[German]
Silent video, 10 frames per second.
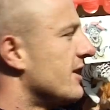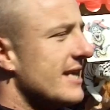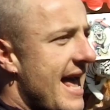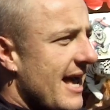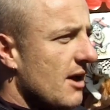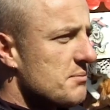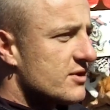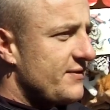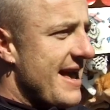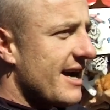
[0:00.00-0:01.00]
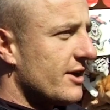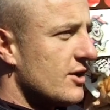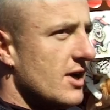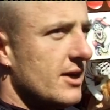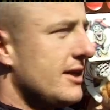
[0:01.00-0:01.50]
Die enge Atmosphäre da
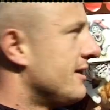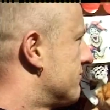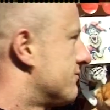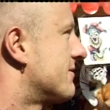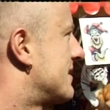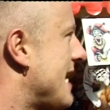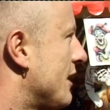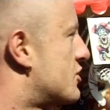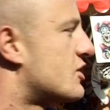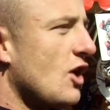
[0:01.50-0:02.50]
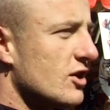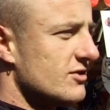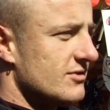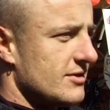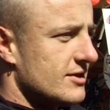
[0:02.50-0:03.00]
hier, die kleinen
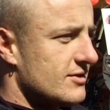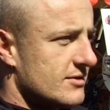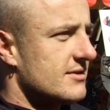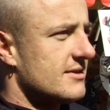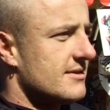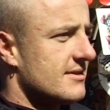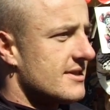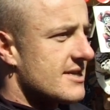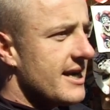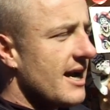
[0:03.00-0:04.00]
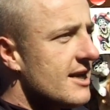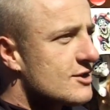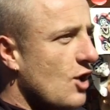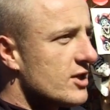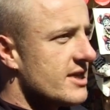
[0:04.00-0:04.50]
das ist halt
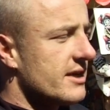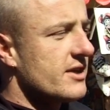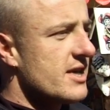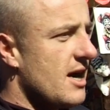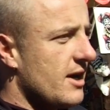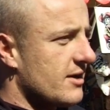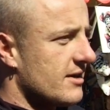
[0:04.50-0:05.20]
alles konzentriert.